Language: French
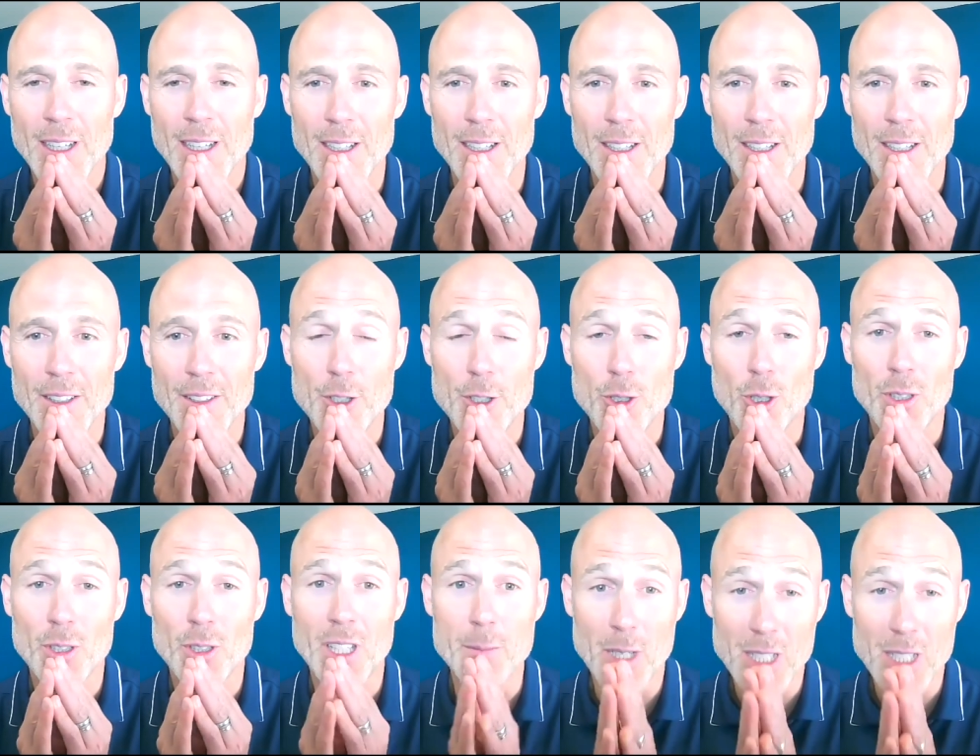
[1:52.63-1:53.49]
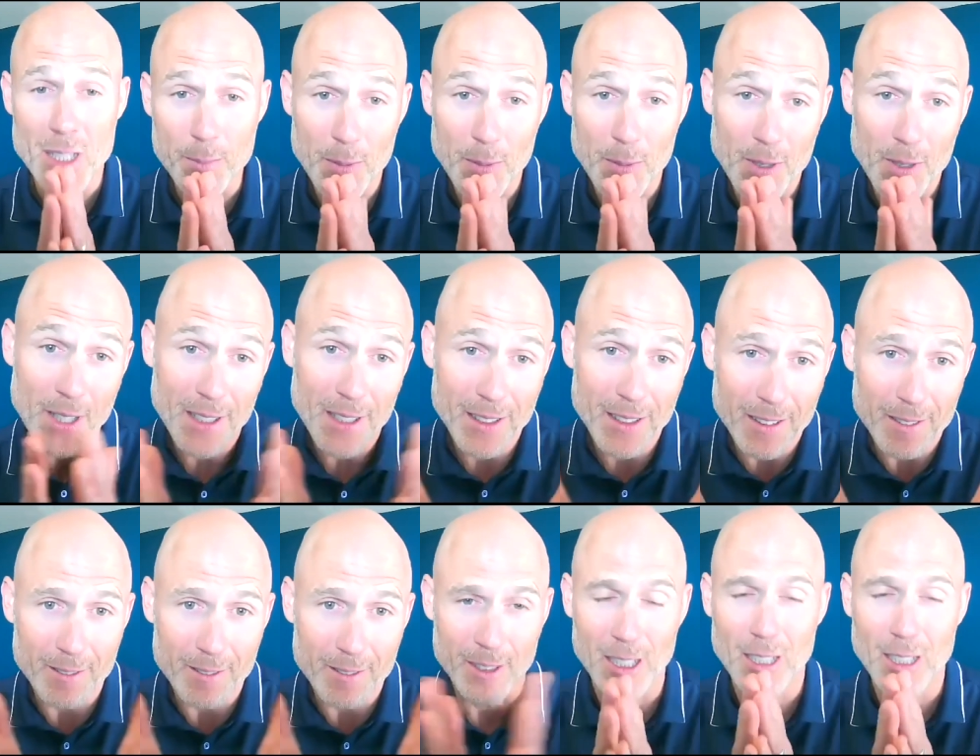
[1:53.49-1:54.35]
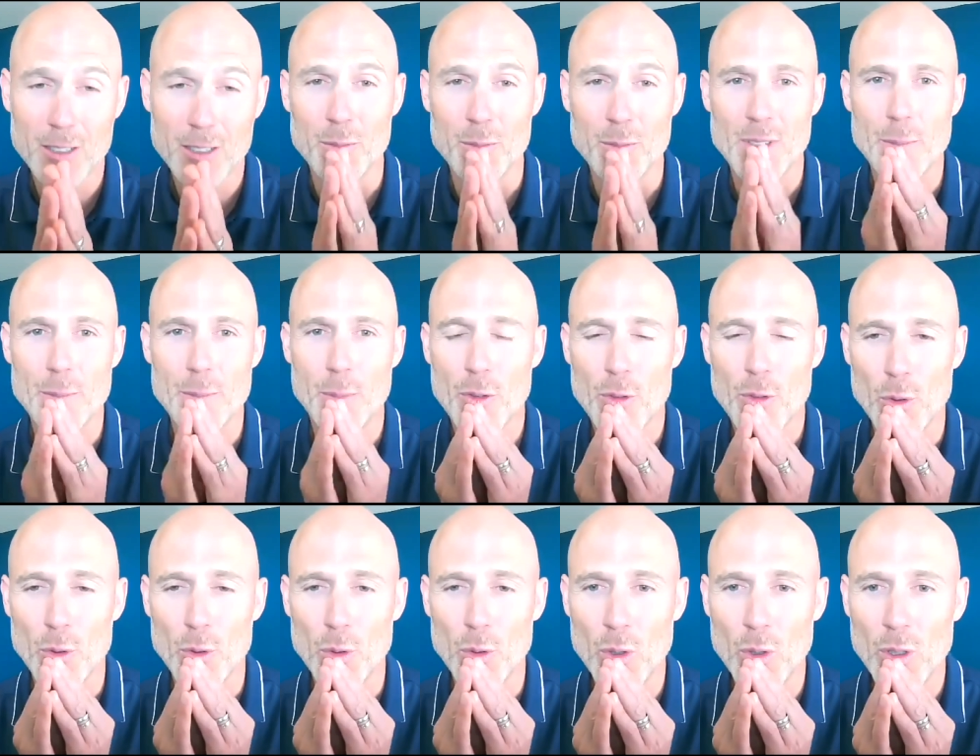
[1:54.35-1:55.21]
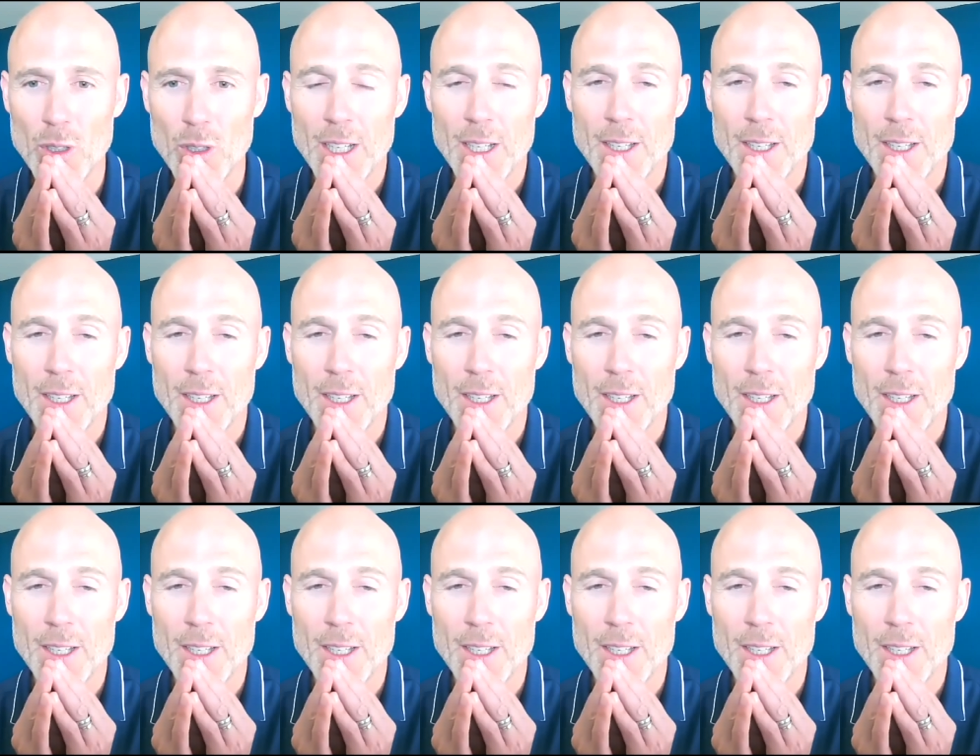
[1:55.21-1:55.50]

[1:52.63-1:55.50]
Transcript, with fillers: euh, des gens qui m'inspirent, voilà, comme ça porte son nom,